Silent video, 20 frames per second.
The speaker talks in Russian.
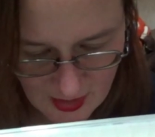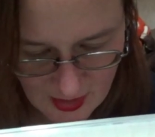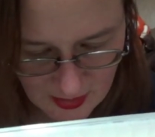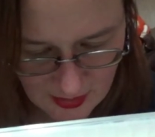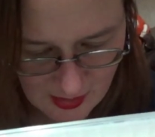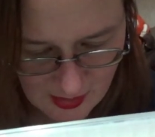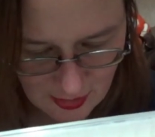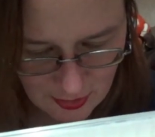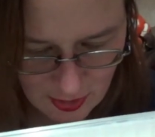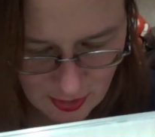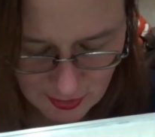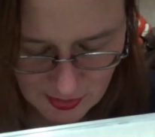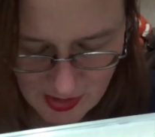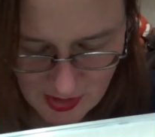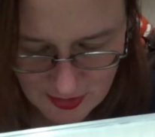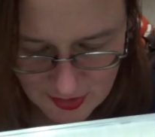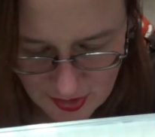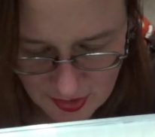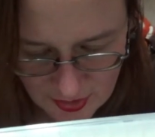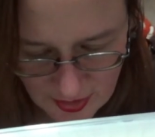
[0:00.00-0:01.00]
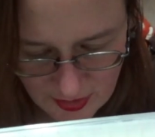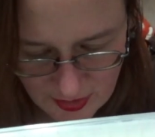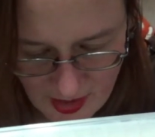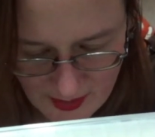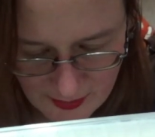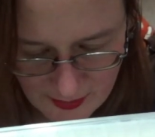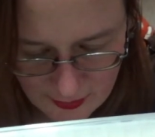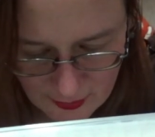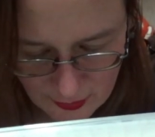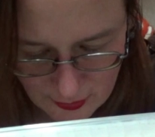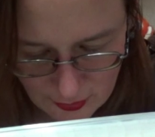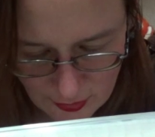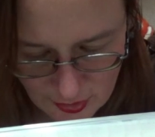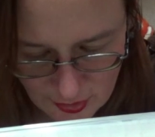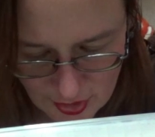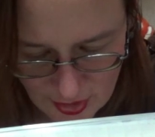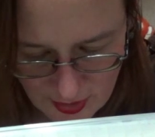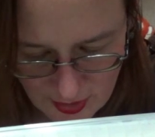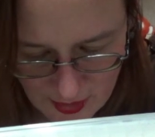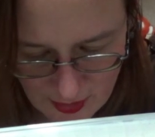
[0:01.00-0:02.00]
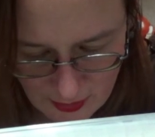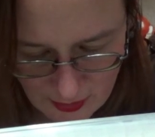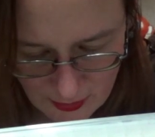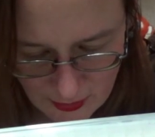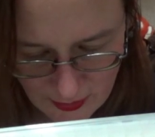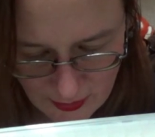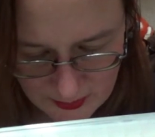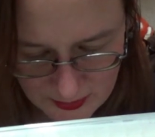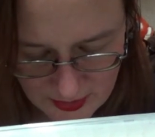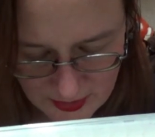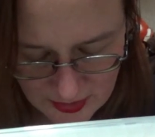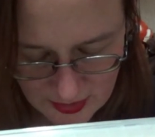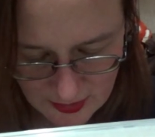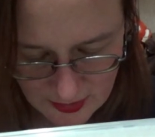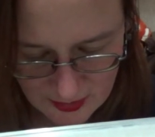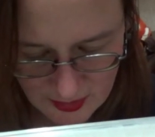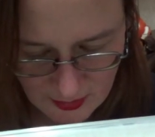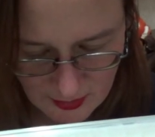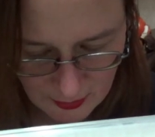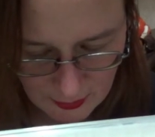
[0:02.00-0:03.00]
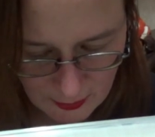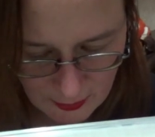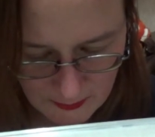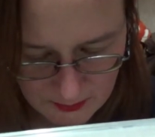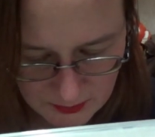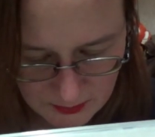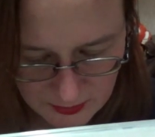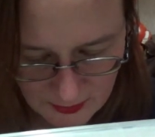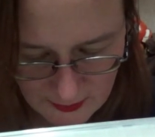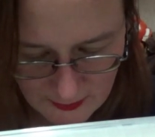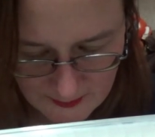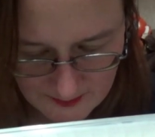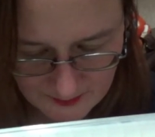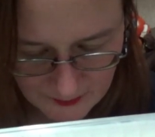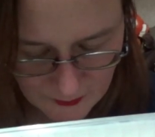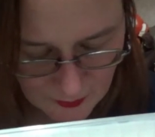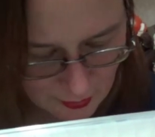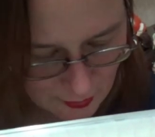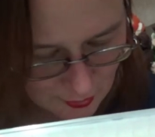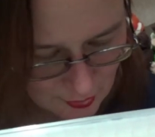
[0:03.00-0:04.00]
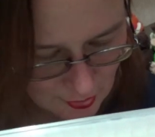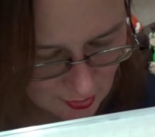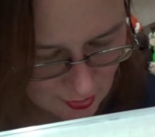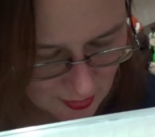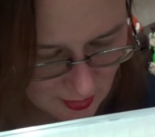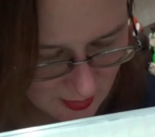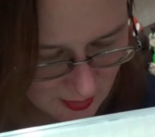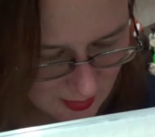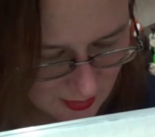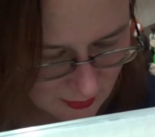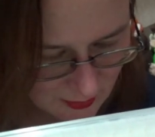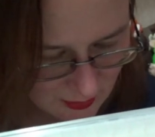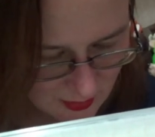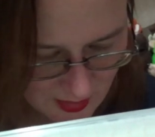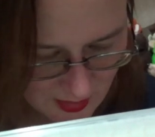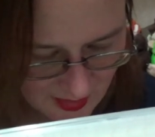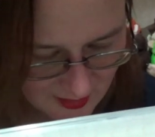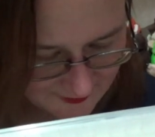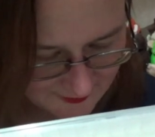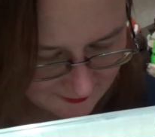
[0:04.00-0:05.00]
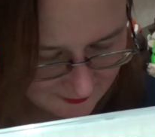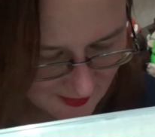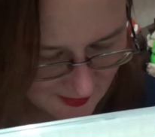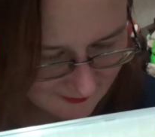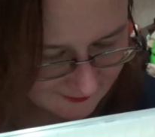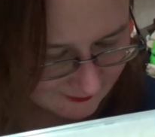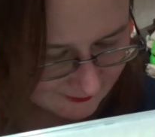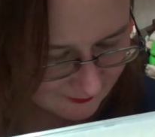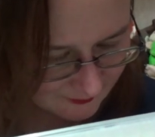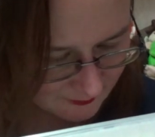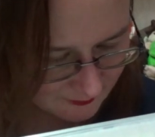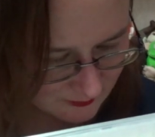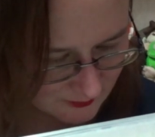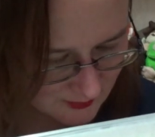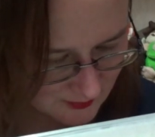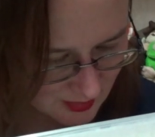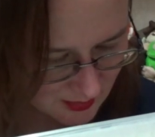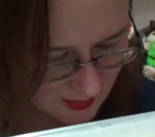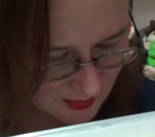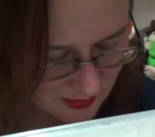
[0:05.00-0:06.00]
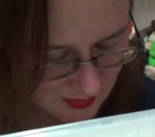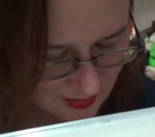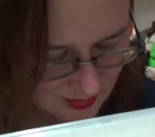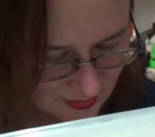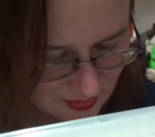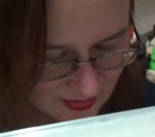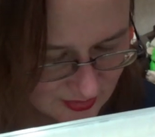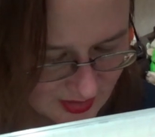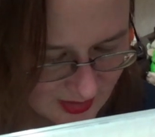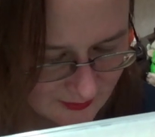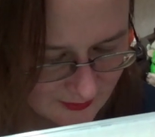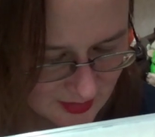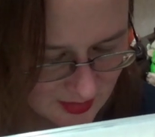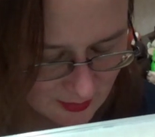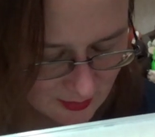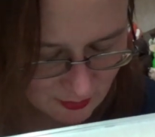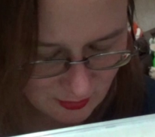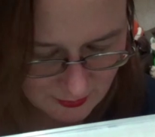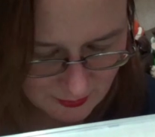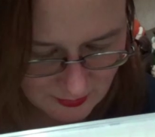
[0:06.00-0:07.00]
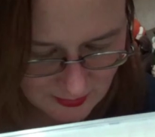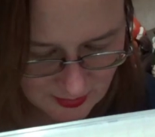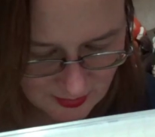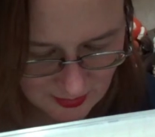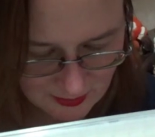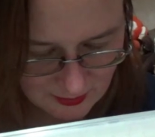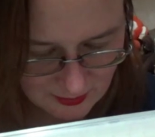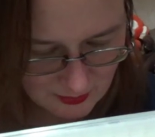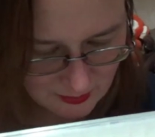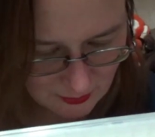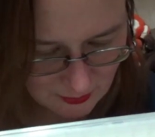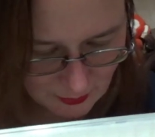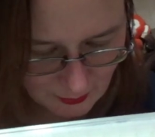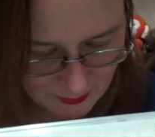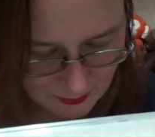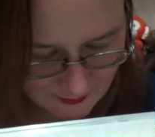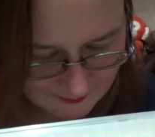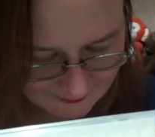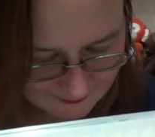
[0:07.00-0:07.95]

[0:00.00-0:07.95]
И еще также www.hobby-group.rf Изготовитель Хоббит Групп.